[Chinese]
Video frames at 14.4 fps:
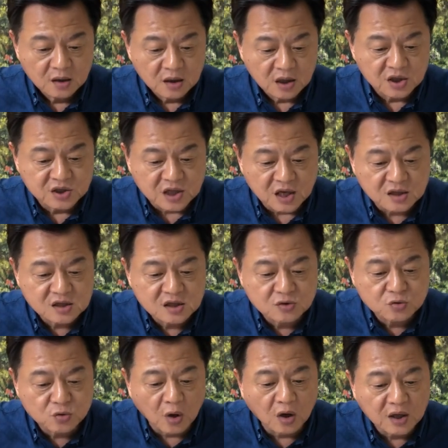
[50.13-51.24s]
以前是
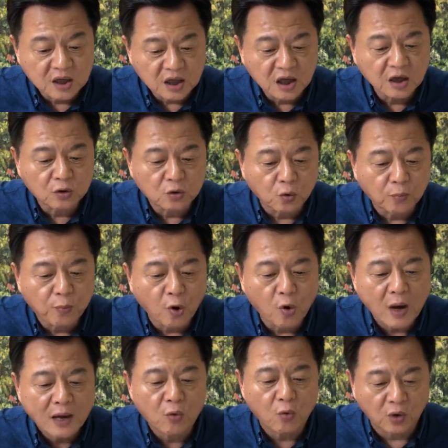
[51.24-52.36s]
说意图破
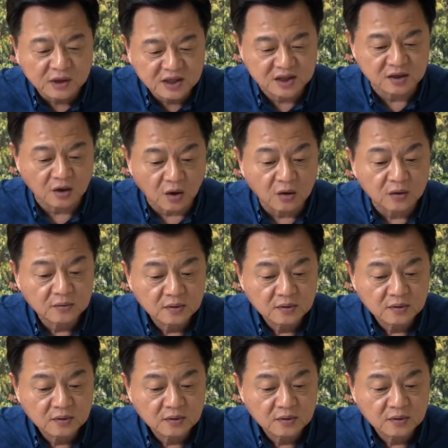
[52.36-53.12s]
坏国体哦，